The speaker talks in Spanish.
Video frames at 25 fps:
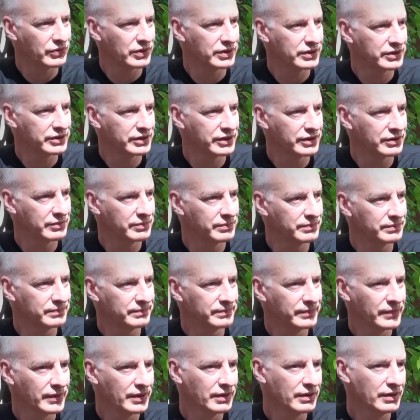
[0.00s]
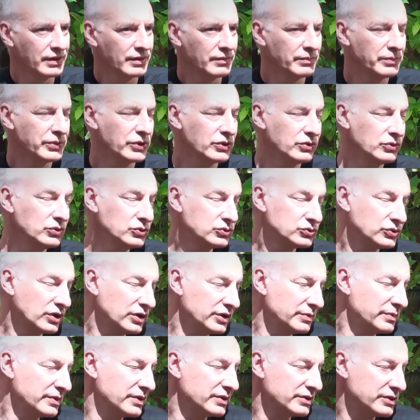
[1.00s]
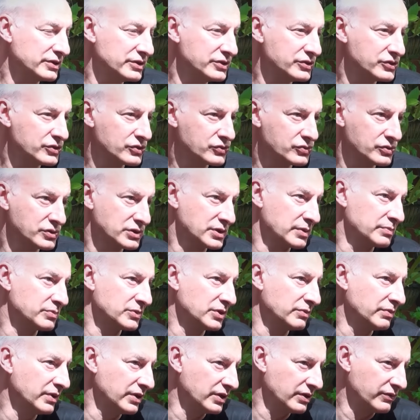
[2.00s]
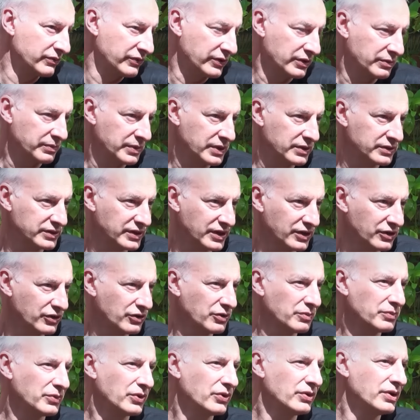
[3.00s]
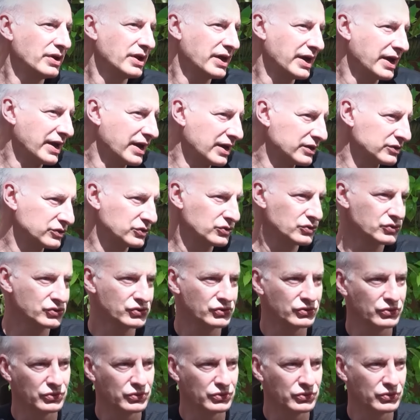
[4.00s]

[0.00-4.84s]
cualquier producto alimenticio susceptible de fermentar, como lácteos,